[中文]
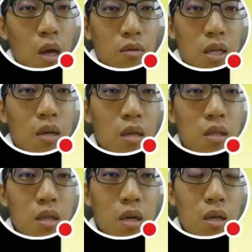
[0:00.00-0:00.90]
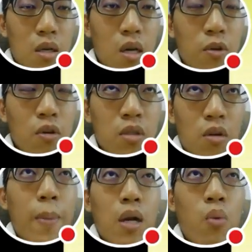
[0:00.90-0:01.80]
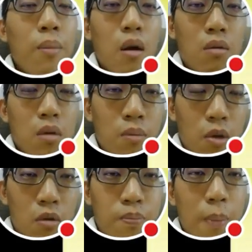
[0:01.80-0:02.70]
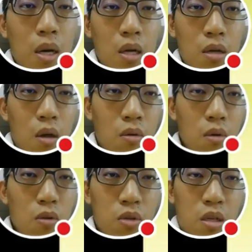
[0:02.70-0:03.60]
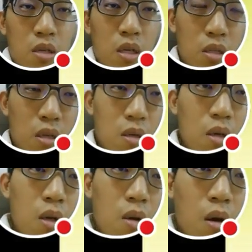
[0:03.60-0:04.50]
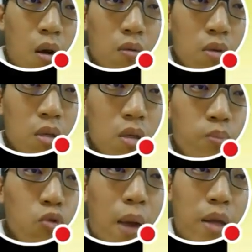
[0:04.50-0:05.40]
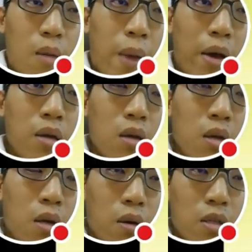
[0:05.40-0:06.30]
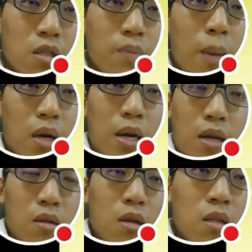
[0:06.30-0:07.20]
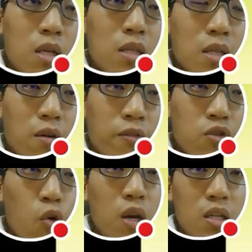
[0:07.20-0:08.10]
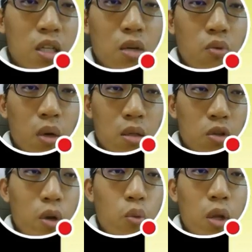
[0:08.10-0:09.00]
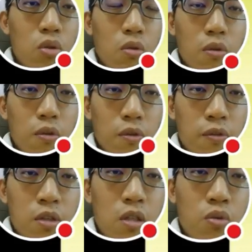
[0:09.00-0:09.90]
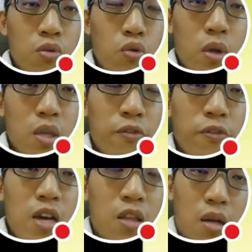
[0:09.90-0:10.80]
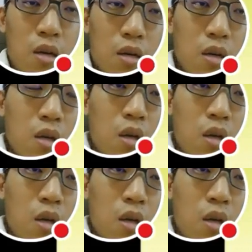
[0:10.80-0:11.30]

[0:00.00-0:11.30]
好，怎样生气呢？你可以用形容爸爸的外貌，比如爸爸的额头露起青筋，红丝布满眼白。OK，这个是爸爸的脸，再加上周围的气温，周围的温度似乎突然间沸腾了。